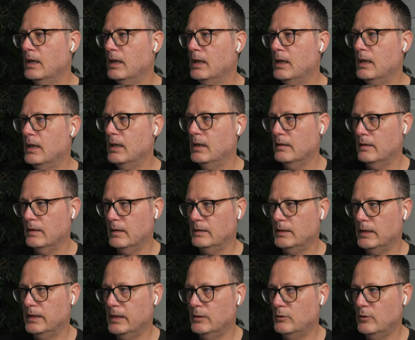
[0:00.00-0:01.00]
y
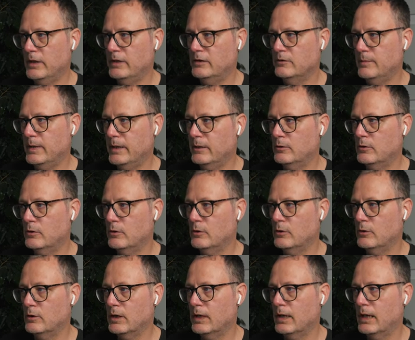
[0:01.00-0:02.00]
teniendo el
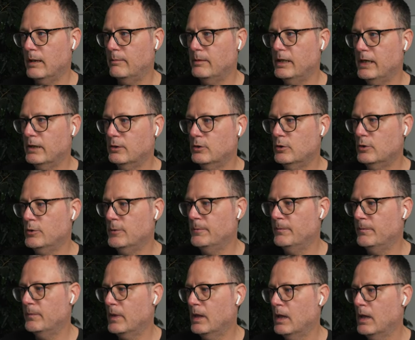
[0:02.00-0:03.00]
inspector abierto,
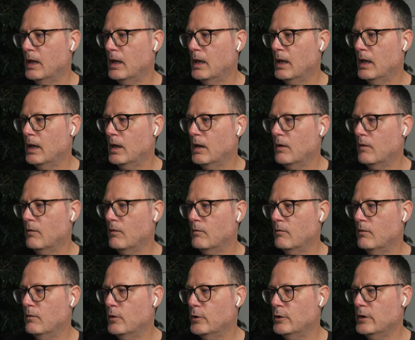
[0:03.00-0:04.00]

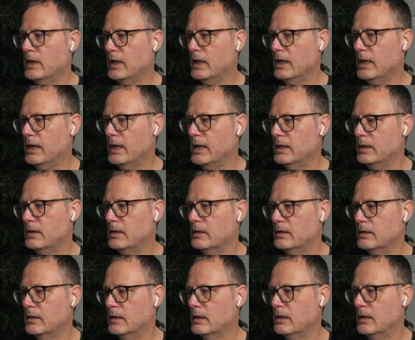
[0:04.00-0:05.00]
voy
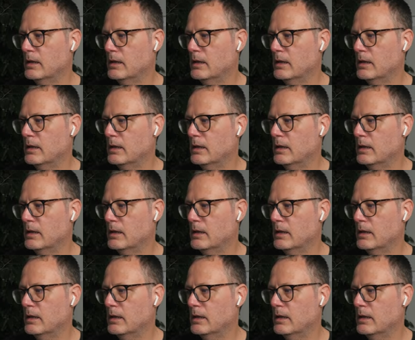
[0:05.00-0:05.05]
en